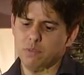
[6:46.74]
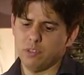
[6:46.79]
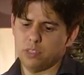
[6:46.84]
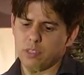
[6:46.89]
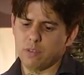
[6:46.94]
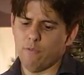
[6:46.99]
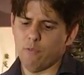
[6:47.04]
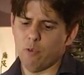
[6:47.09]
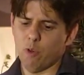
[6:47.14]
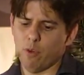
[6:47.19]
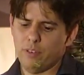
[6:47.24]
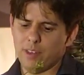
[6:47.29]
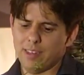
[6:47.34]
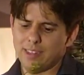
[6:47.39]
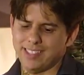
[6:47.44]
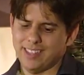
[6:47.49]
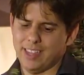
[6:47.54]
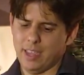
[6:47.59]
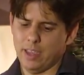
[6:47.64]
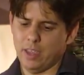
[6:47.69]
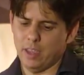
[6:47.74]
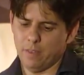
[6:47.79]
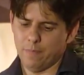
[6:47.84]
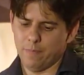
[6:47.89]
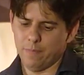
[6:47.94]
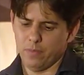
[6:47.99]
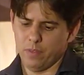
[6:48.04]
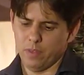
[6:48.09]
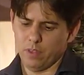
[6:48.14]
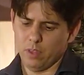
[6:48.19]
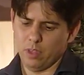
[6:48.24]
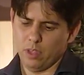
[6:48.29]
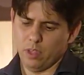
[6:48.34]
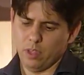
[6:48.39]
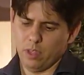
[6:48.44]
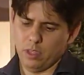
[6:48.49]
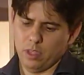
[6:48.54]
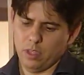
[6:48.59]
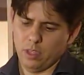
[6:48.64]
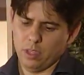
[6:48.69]
E aliás, assim, se você for
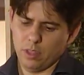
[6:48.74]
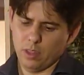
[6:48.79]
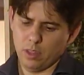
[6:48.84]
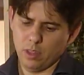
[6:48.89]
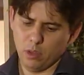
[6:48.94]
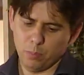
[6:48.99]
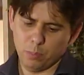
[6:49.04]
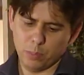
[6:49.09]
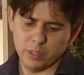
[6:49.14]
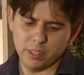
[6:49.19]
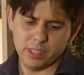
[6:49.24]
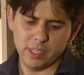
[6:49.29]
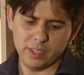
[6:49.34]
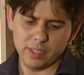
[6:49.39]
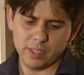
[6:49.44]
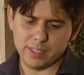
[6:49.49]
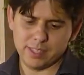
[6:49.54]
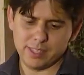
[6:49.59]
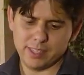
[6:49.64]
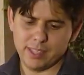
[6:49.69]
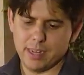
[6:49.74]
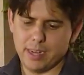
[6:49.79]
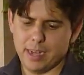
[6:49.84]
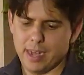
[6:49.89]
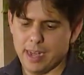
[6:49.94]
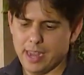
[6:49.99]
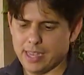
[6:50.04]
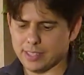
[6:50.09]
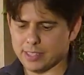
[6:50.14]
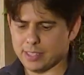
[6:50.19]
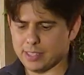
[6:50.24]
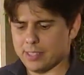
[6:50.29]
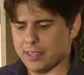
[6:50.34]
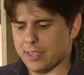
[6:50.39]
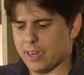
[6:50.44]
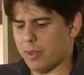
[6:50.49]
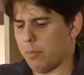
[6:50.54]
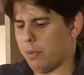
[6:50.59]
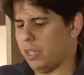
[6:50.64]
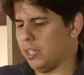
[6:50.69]
fazer, não precisa
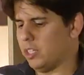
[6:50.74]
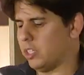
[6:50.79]
ser